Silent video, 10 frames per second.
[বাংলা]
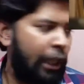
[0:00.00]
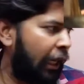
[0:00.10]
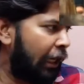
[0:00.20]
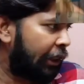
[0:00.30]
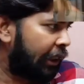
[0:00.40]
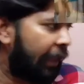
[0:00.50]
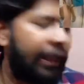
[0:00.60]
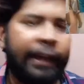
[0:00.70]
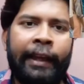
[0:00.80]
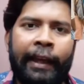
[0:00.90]
তাহলে
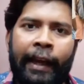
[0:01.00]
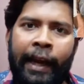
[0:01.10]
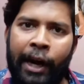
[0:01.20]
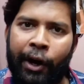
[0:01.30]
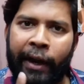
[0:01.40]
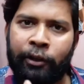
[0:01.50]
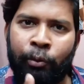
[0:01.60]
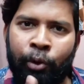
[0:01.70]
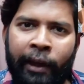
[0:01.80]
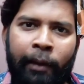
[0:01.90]
তাদেরকে
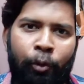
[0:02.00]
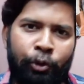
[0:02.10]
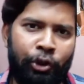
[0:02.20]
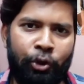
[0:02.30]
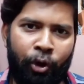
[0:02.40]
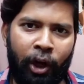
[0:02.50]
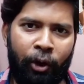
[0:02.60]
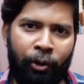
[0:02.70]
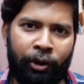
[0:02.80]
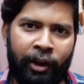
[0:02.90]
রেশন থেকে বঞ্চিত
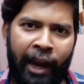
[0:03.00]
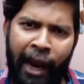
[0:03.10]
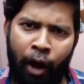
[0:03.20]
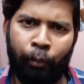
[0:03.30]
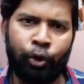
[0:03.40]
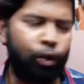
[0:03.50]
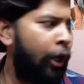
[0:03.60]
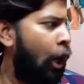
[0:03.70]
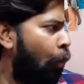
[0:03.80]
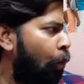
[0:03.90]
করা হোক হ্যাঁ
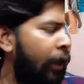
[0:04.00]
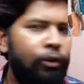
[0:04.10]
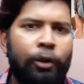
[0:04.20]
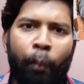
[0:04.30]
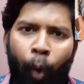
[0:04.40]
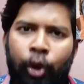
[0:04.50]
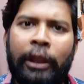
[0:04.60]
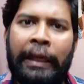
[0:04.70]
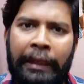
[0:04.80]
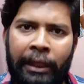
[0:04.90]
অবশ্যই ওনারা যদি মদ
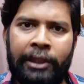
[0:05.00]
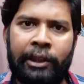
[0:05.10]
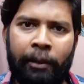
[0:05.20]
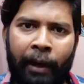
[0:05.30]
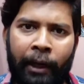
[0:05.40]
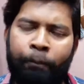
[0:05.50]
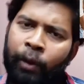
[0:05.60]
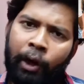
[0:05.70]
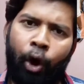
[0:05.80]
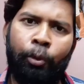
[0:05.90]
কিনতে যেতে পারেন
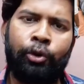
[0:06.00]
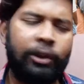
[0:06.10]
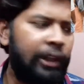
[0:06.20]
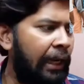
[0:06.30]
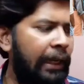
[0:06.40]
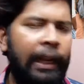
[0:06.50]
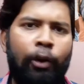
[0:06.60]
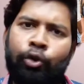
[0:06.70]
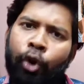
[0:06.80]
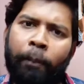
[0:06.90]
তাহলে অবশ্যই চাল ডাল
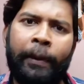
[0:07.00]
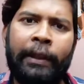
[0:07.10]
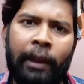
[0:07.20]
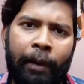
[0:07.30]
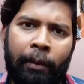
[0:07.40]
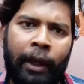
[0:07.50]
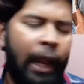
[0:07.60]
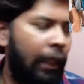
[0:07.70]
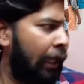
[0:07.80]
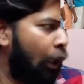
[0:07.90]
আলু সব কিনতে পারবে
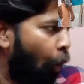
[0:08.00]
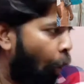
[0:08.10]
তাহলে